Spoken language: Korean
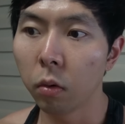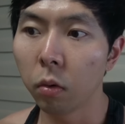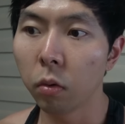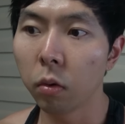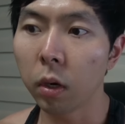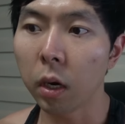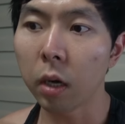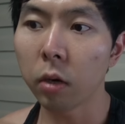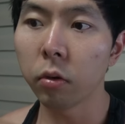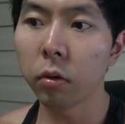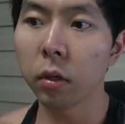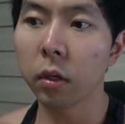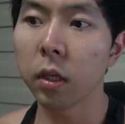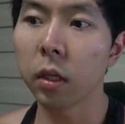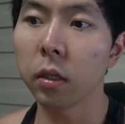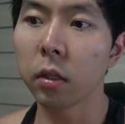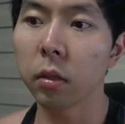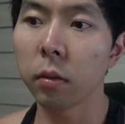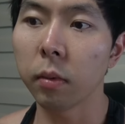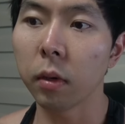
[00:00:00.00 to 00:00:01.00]
오늘 하루 이렇게
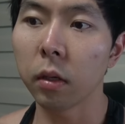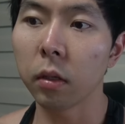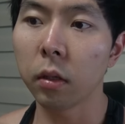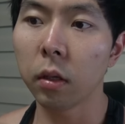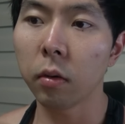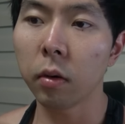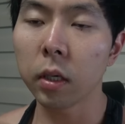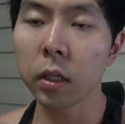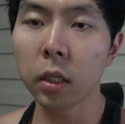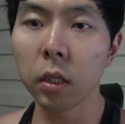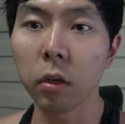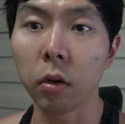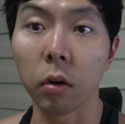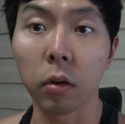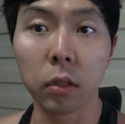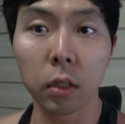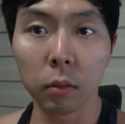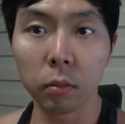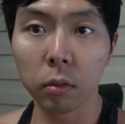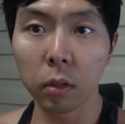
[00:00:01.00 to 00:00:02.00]
있어 봤는데 확실히
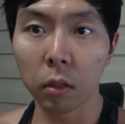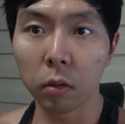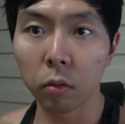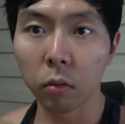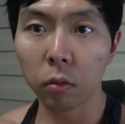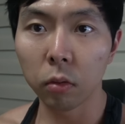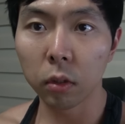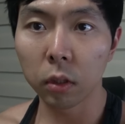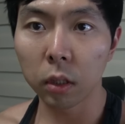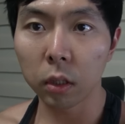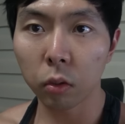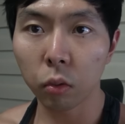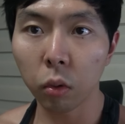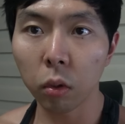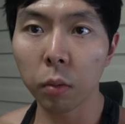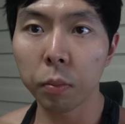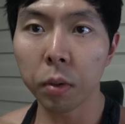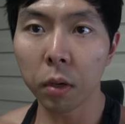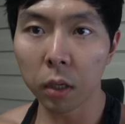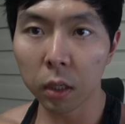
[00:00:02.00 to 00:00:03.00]
어제보다는 오늘이
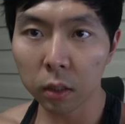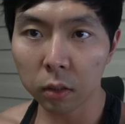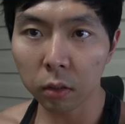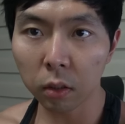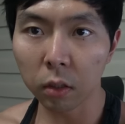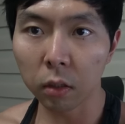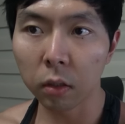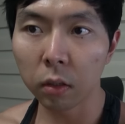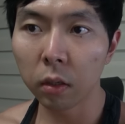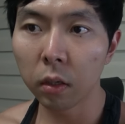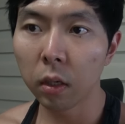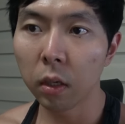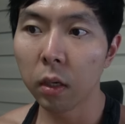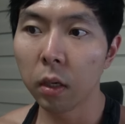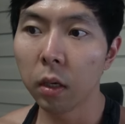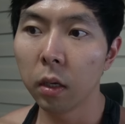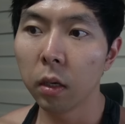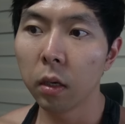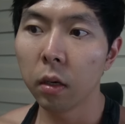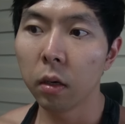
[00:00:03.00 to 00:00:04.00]
속이 편해서
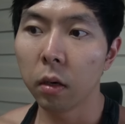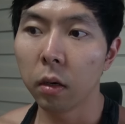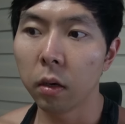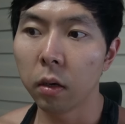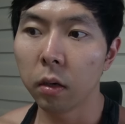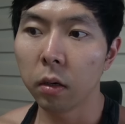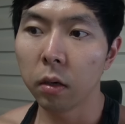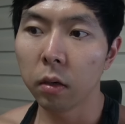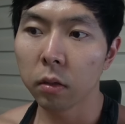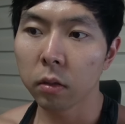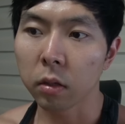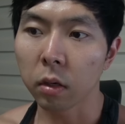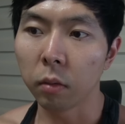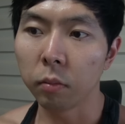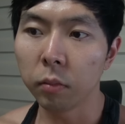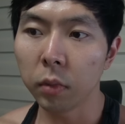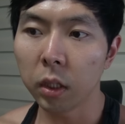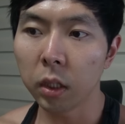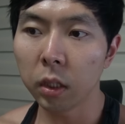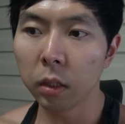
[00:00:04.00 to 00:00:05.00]
어,
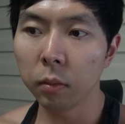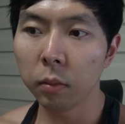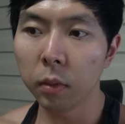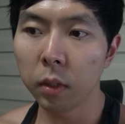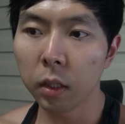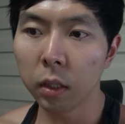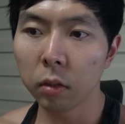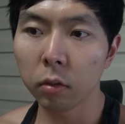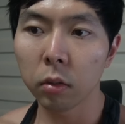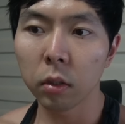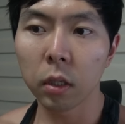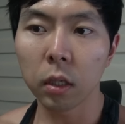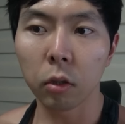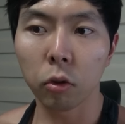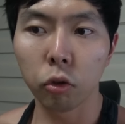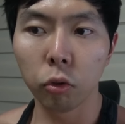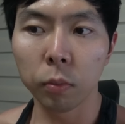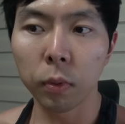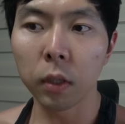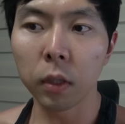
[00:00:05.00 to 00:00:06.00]
점심인 그러니까
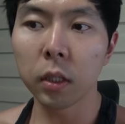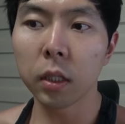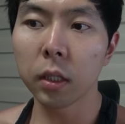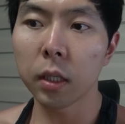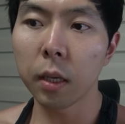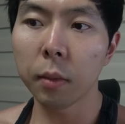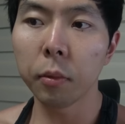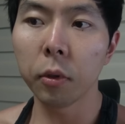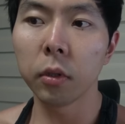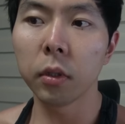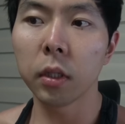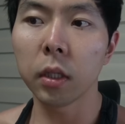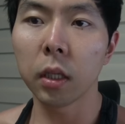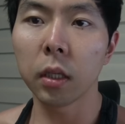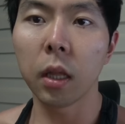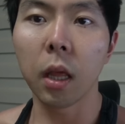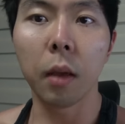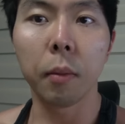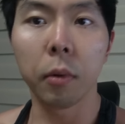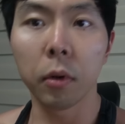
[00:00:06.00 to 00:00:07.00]
두 번째, 세 번째,
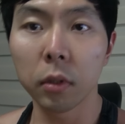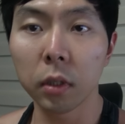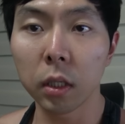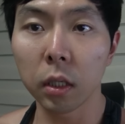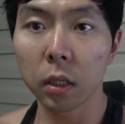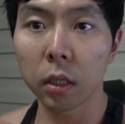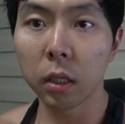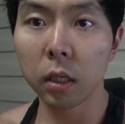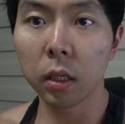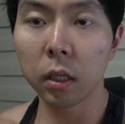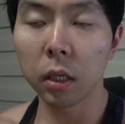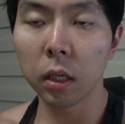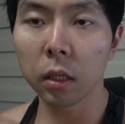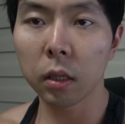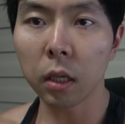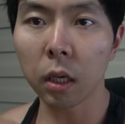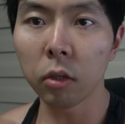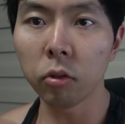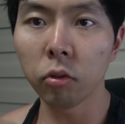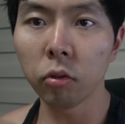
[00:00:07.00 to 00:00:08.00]
네 번째 끼니에
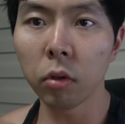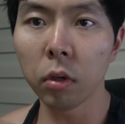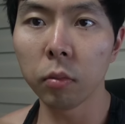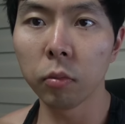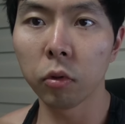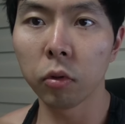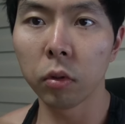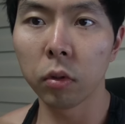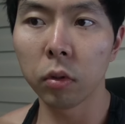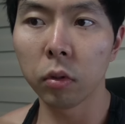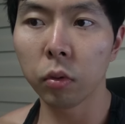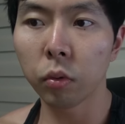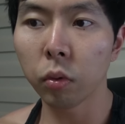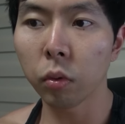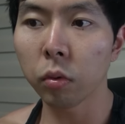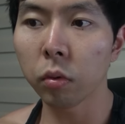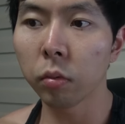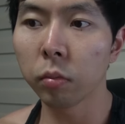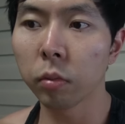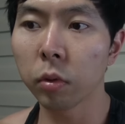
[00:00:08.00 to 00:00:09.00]
탄수화물을
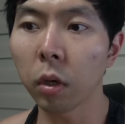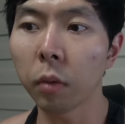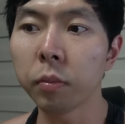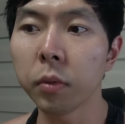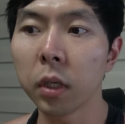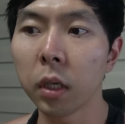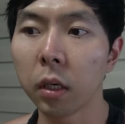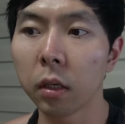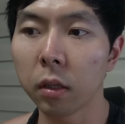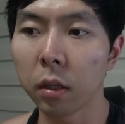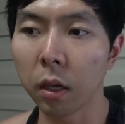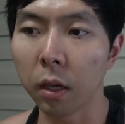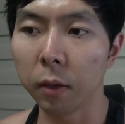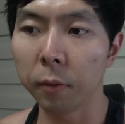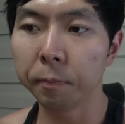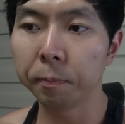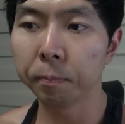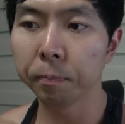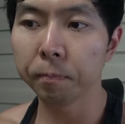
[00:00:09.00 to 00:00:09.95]
조금 섭취할 때